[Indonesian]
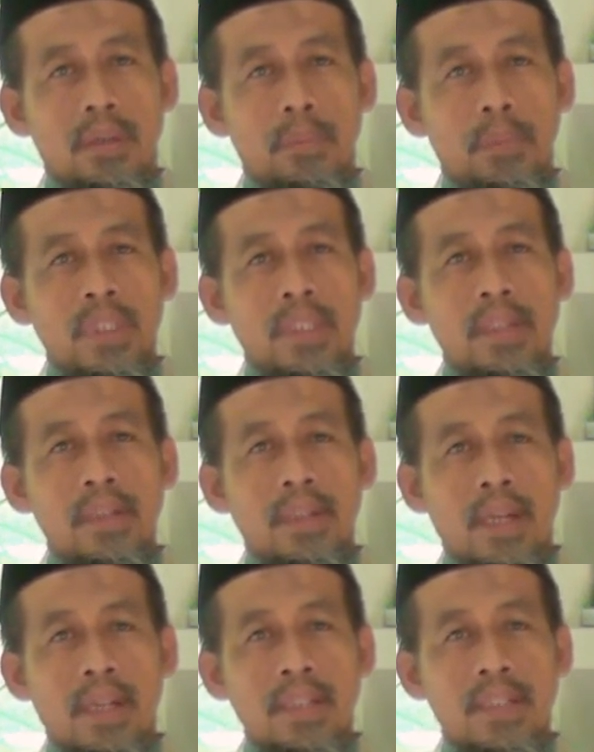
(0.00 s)

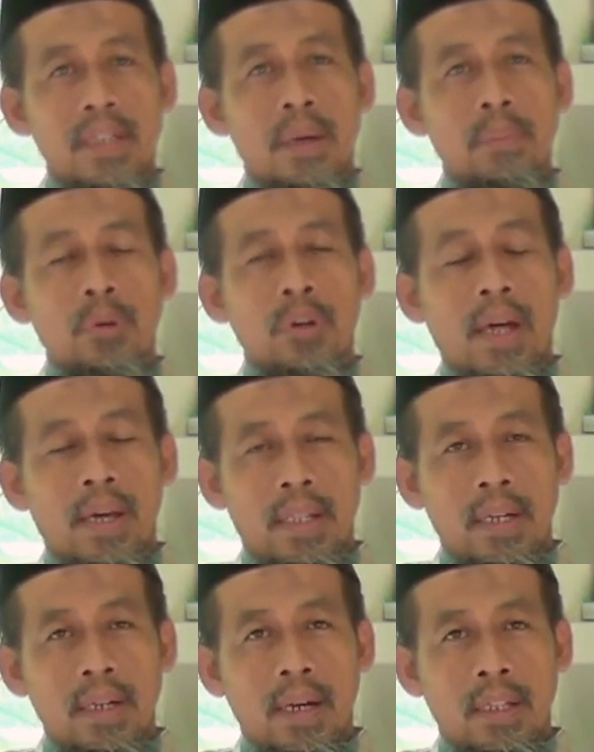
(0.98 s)
mendirikan Qiyamul
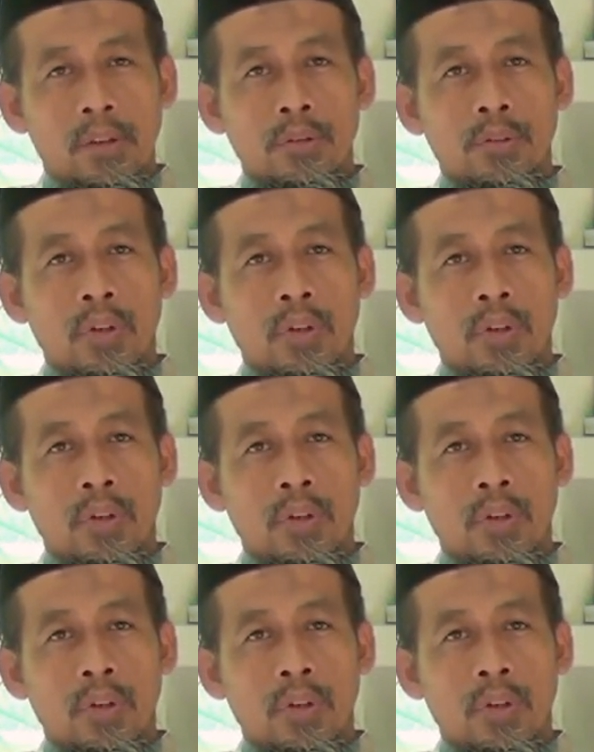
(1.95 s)
Lail atau